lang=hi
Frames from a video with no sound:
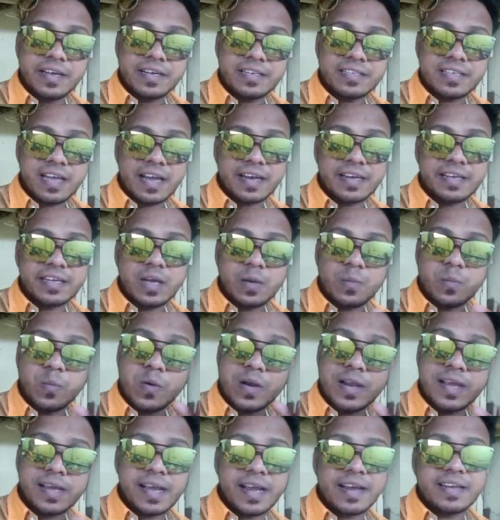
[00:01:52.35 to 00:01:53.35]
इंसान ही
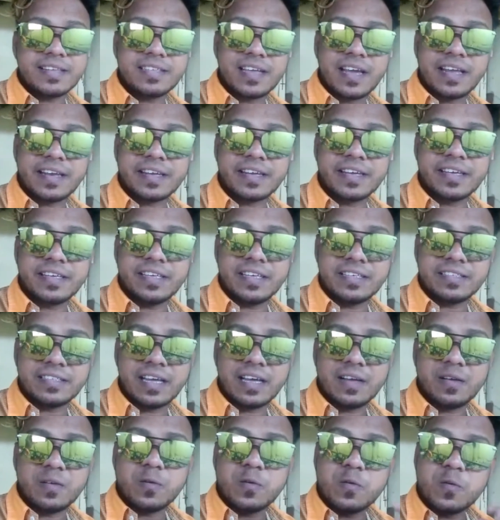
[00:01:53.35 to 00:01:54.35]
बोलेगा इंसान की
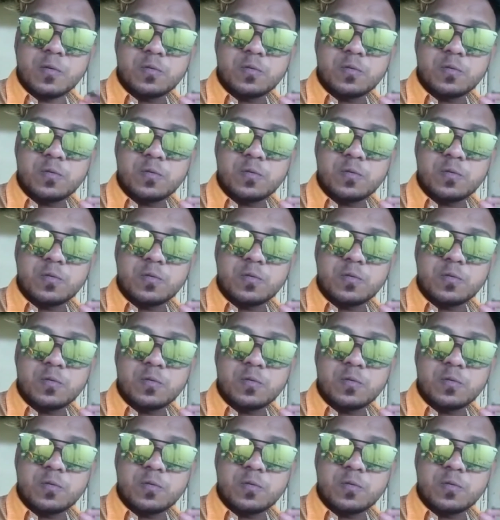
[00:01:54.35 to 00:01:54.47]
जैसा